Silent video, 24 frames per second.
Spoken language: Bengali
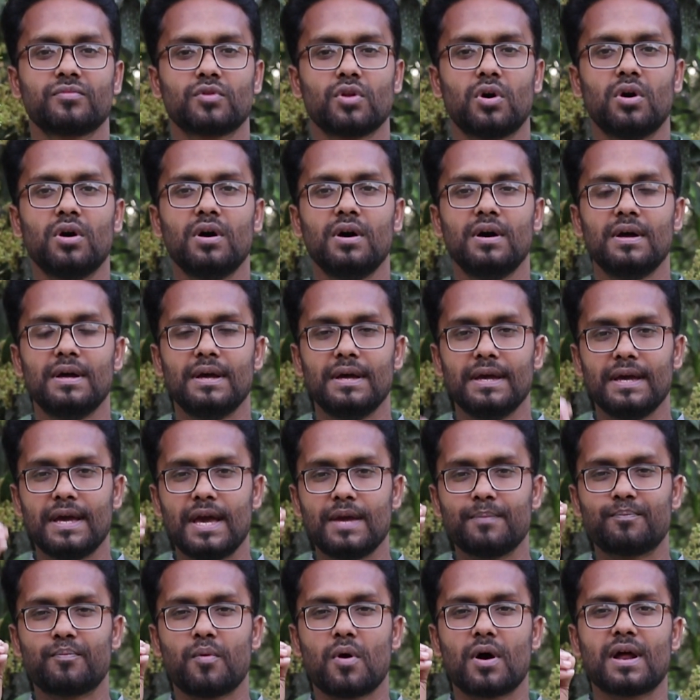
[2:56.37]
তো
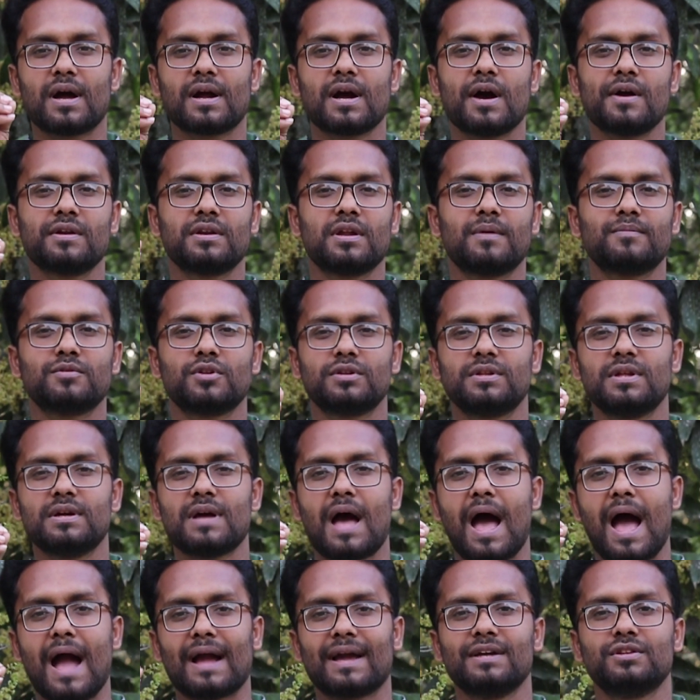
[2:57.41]
এই পরাগায়ন আমরা যদি
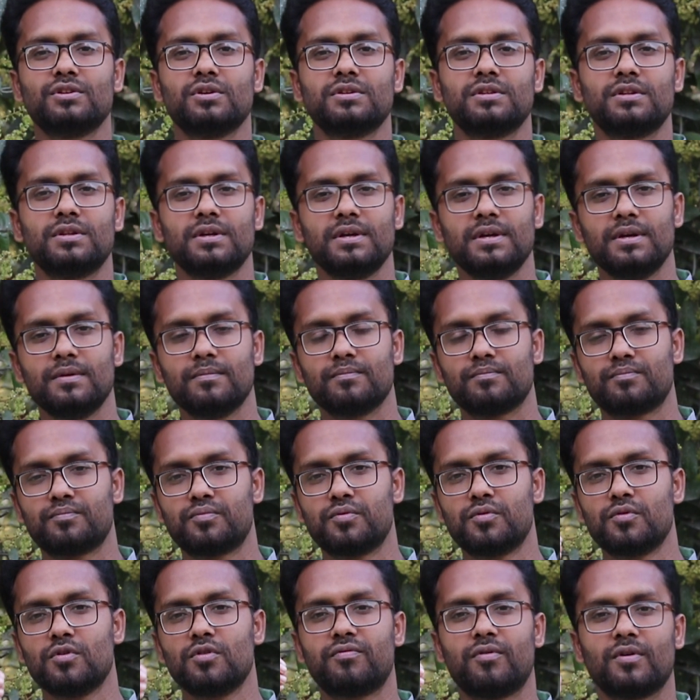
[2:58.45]
আগে যদি
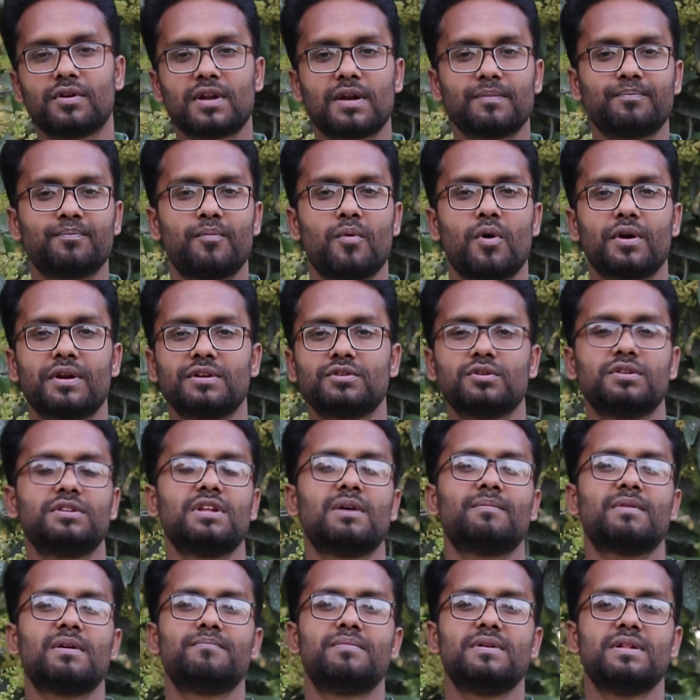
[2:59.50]
ফুল ফোটার পরে যদি
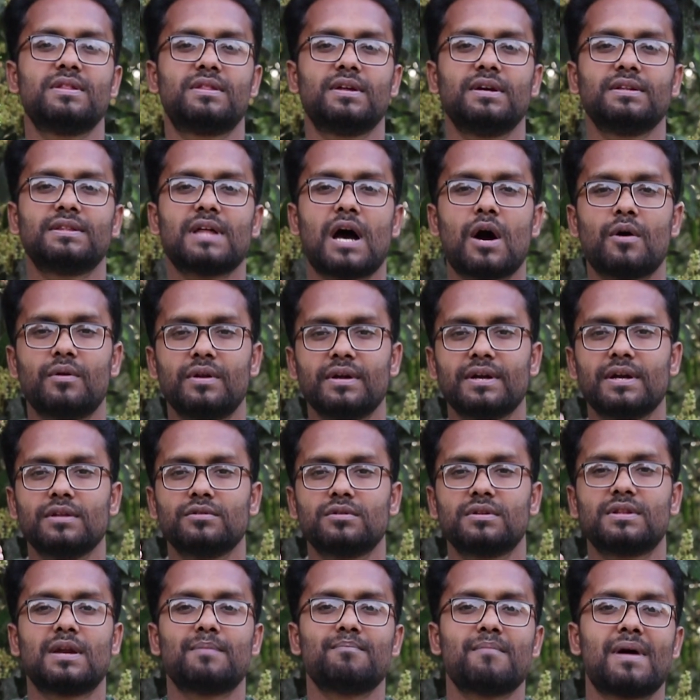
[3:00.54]
আমরা বীজ দিই তাহলে
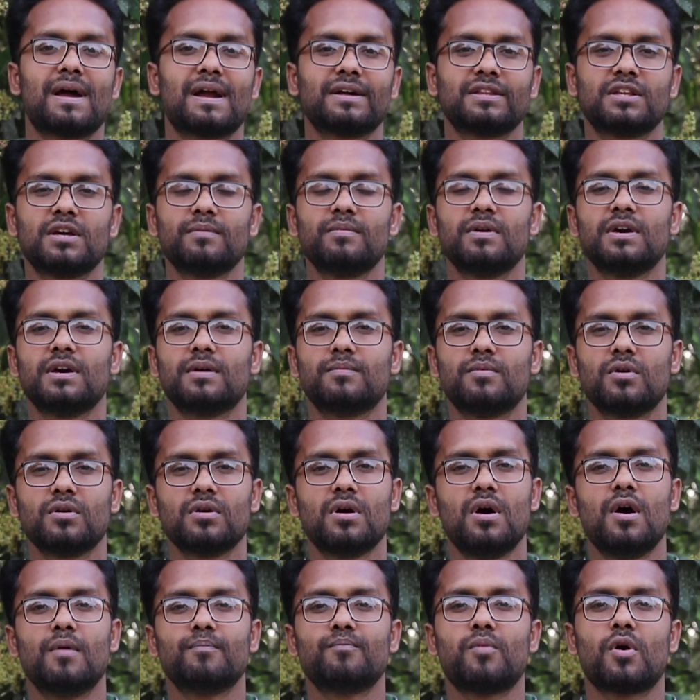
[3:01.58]
কিন্তু তারা মারা দেবে এবং
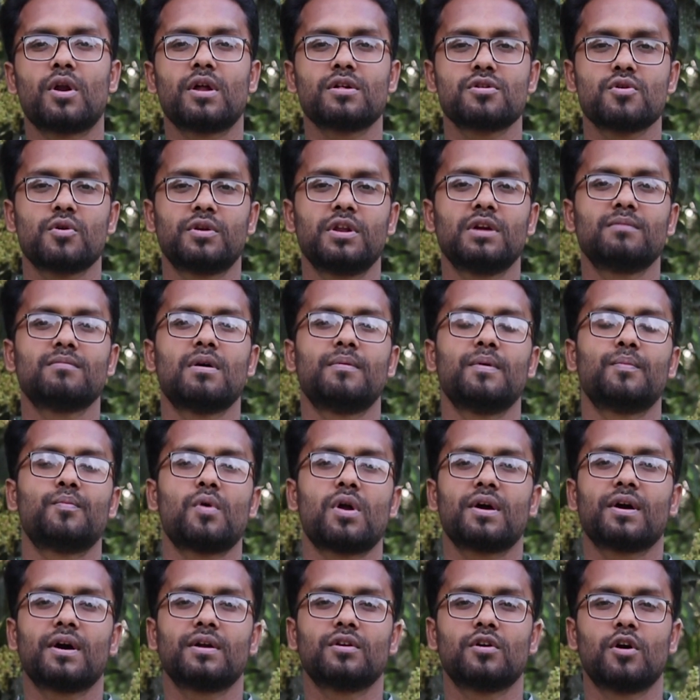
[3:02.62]
পরা সঠিকভাবে
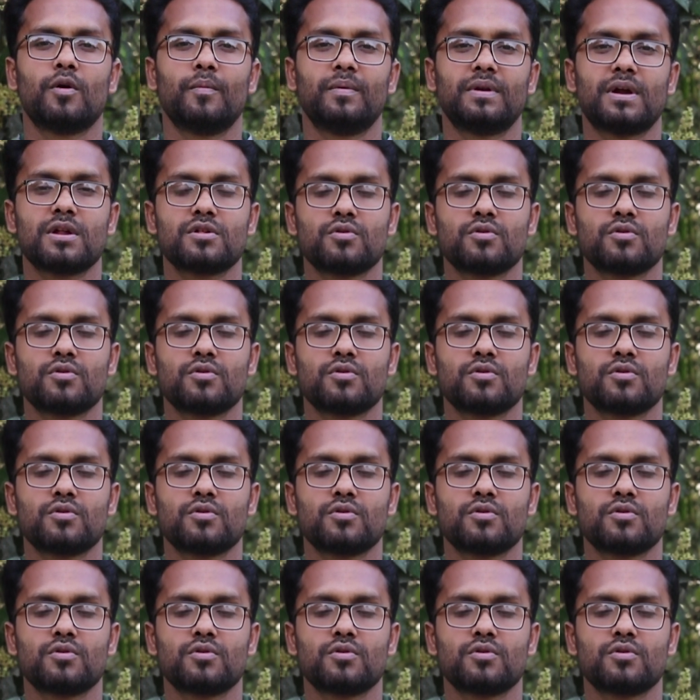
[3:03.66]
পরাগায়ন হবে না